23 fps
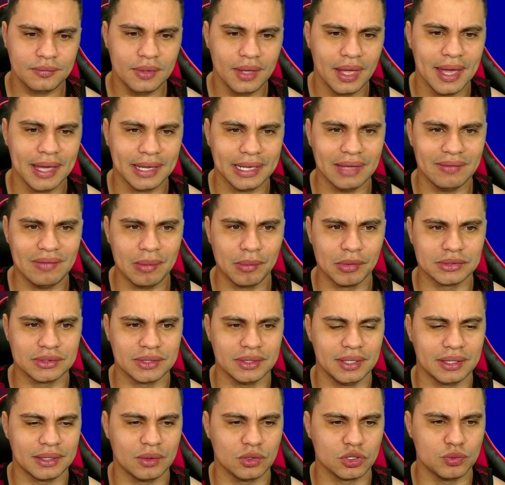É, aqui vem
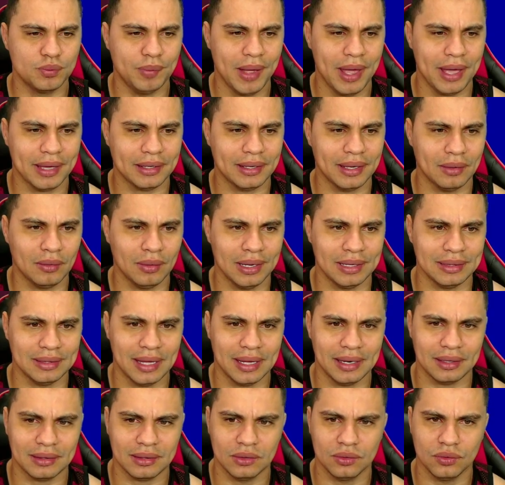mostrando aqui os packs, é o
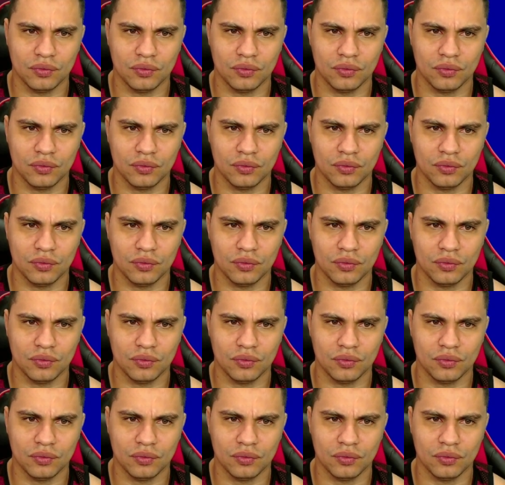lendário aqui do